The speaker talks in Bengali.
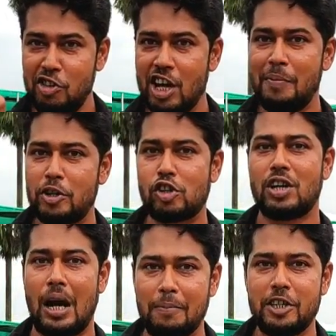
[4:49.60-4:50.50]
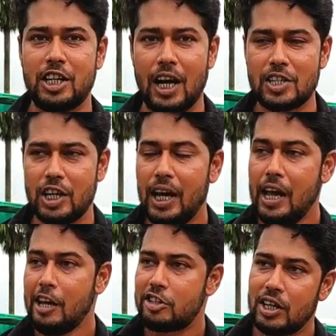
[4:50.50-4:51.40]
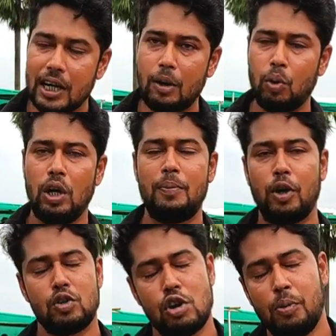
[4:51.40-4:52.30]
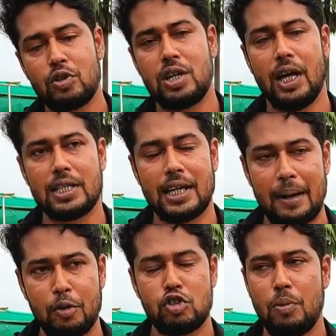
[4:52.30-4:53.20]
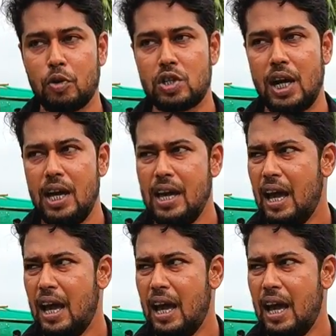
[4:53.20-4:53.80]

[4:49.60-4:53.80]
ইন্ডিয়ান মেজর কার্প যেটা আছে সেটা করলে পরে সমস্যা আছে কেমন সমস্যা